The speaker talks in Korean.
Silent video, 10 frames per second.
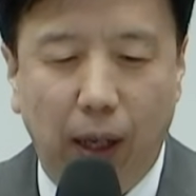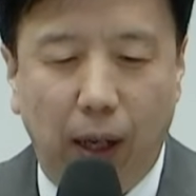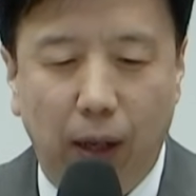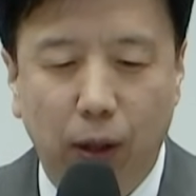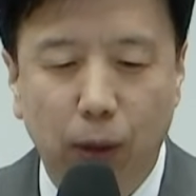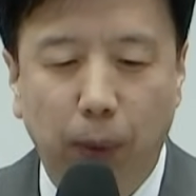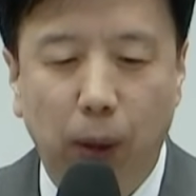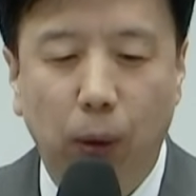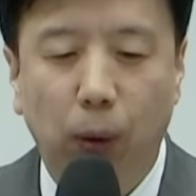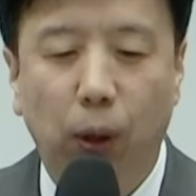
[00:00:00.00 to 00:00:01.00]
어, 그것은
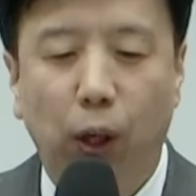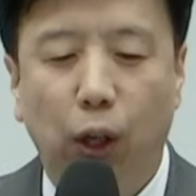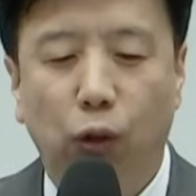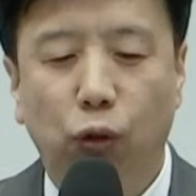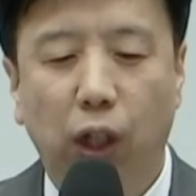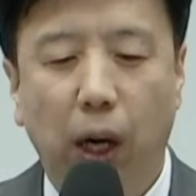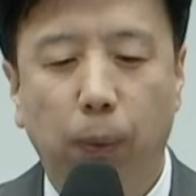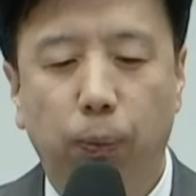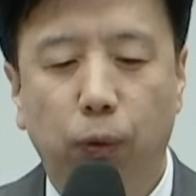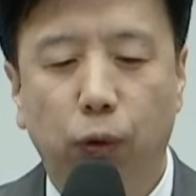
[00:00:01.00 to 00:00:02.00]
바로
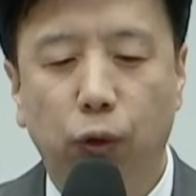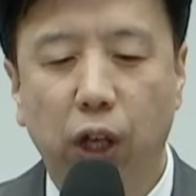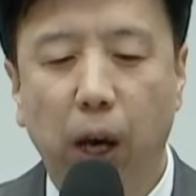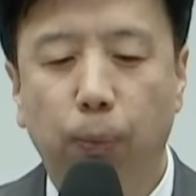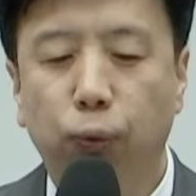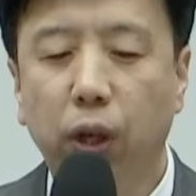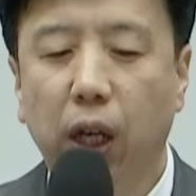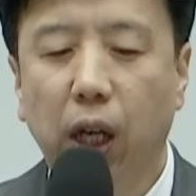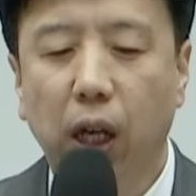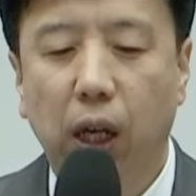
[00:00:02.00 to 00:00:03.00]
우리가 우리의
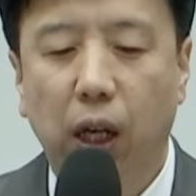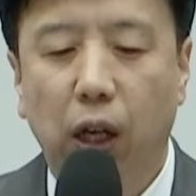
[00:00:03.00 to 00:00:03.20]
뿌리,